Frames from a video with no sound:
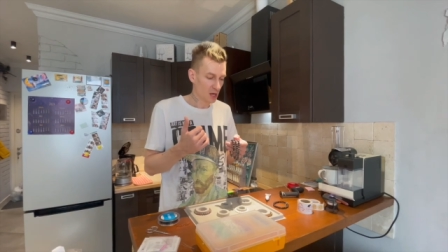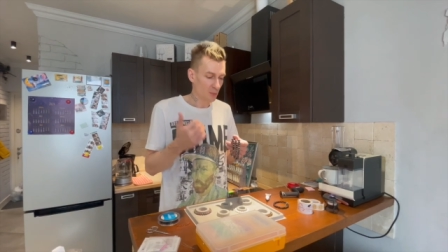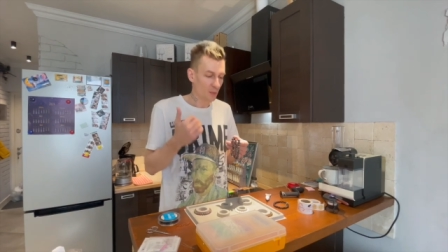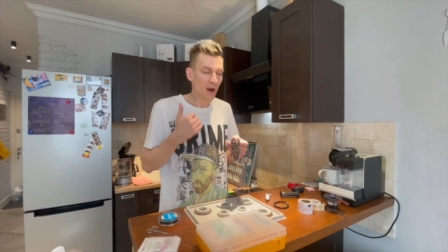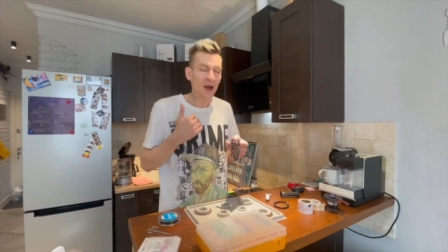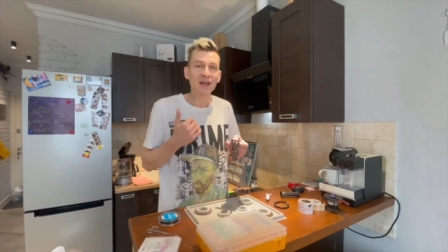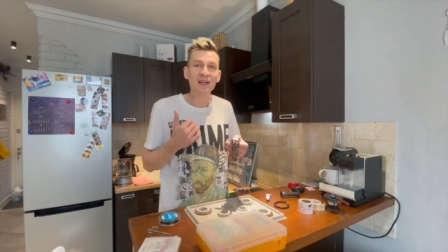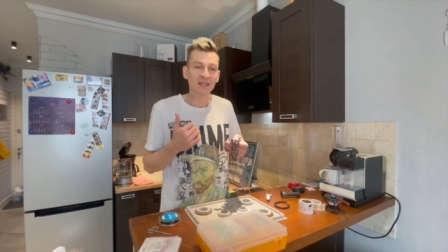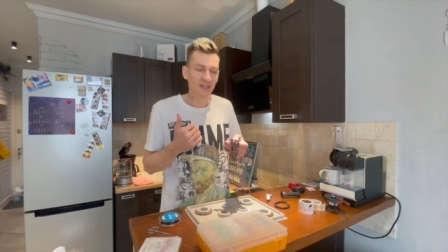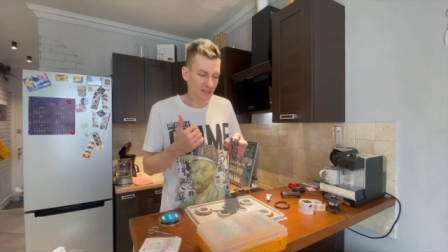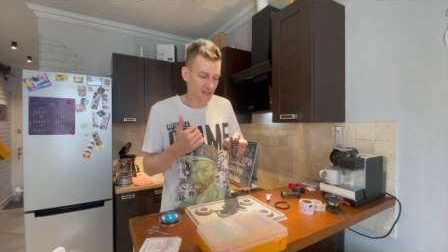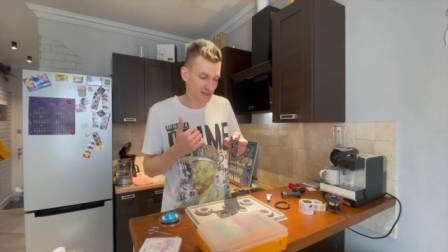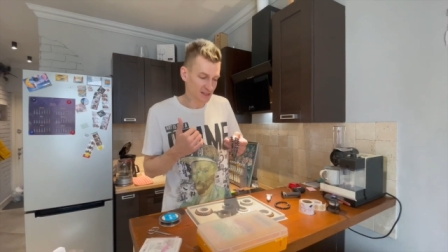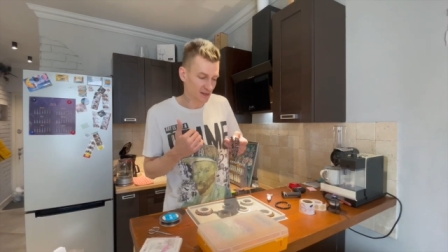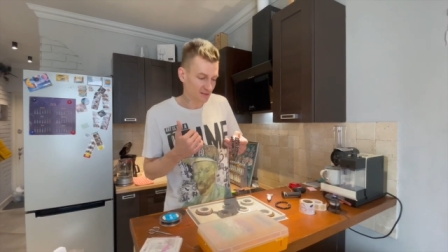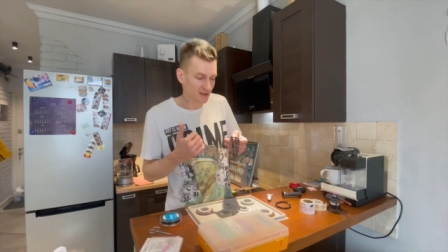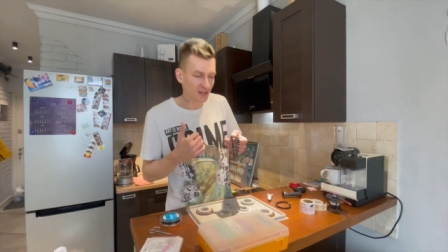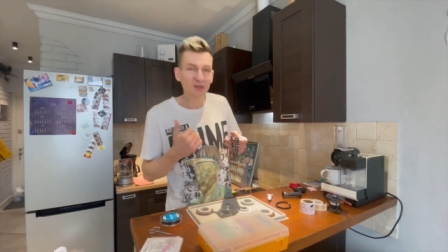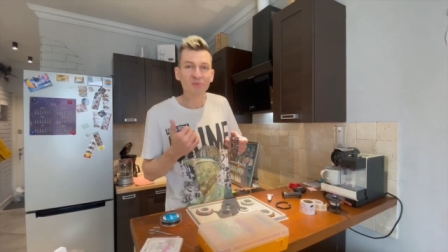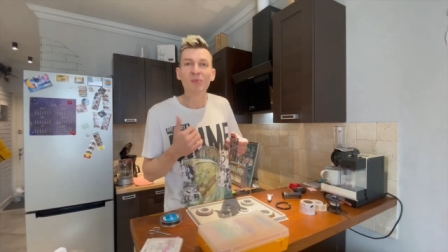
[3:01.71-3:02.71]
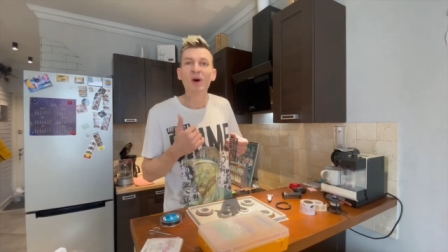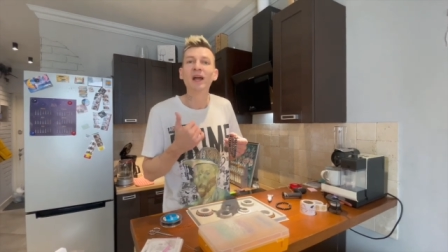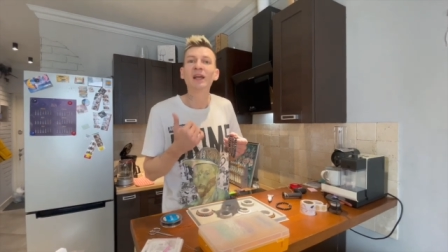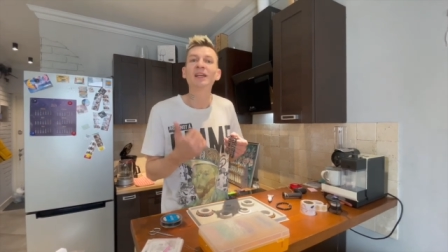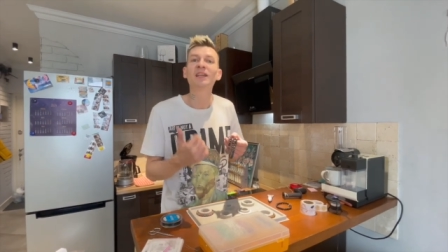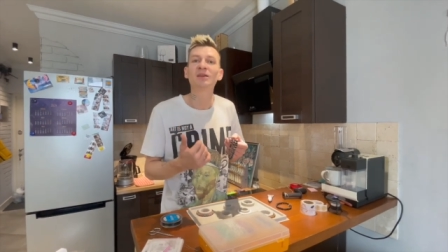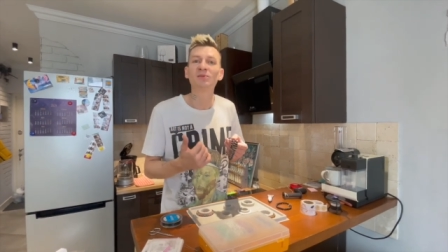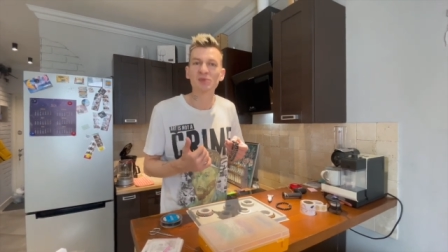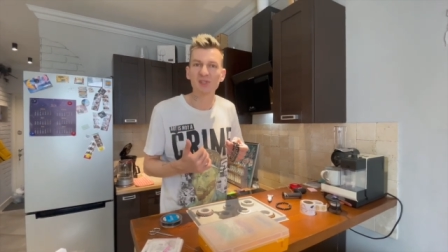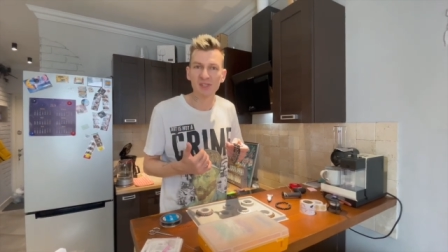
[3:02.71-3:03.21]
маленький совет
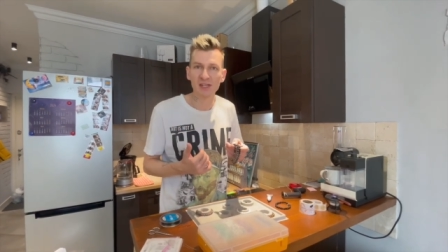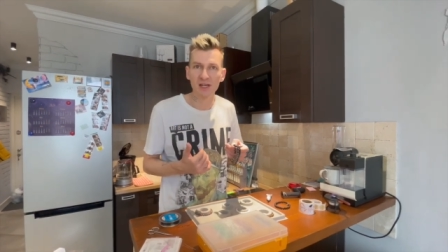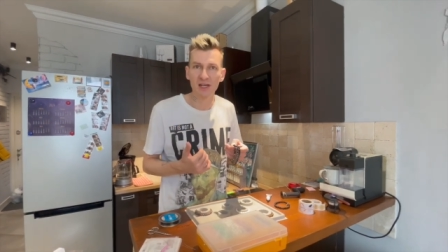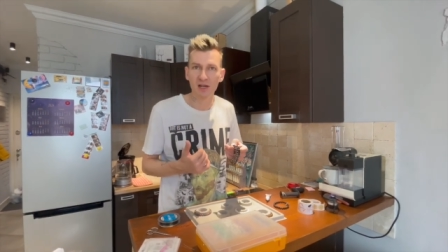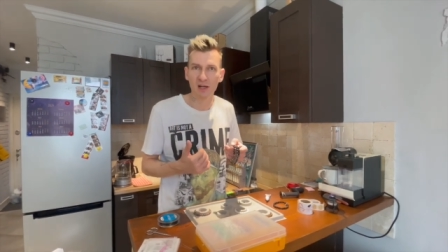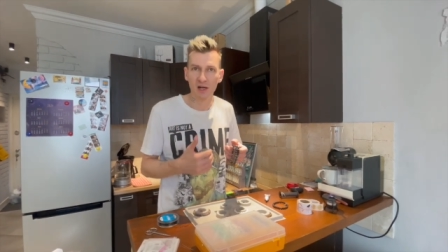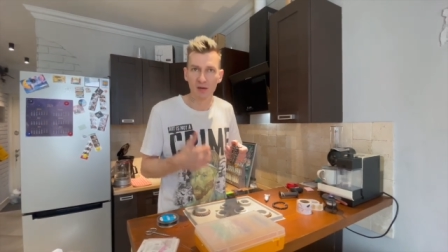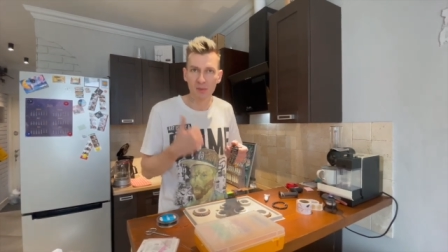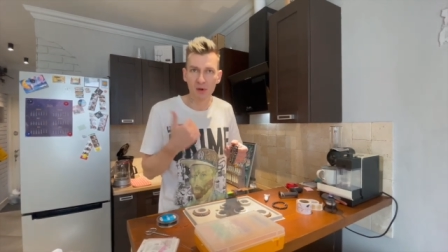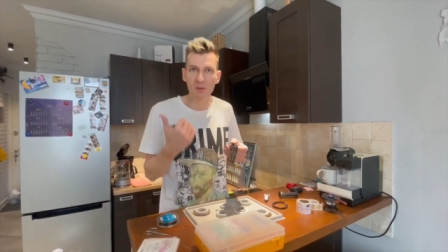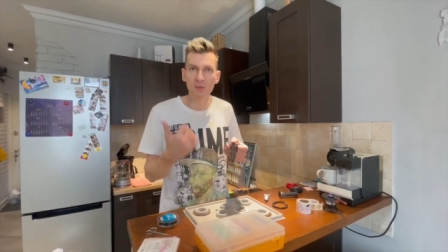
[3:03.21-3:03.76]
маленьким селлерам,